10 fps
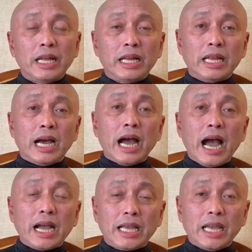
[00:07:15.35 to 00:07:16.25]
ng
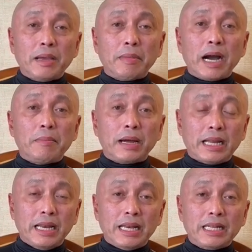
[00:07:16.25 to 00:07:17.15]
aking mga
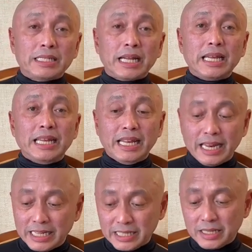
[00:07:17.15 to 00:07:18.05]
baril sa
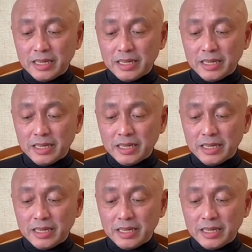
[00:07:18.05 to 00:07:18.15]
nearest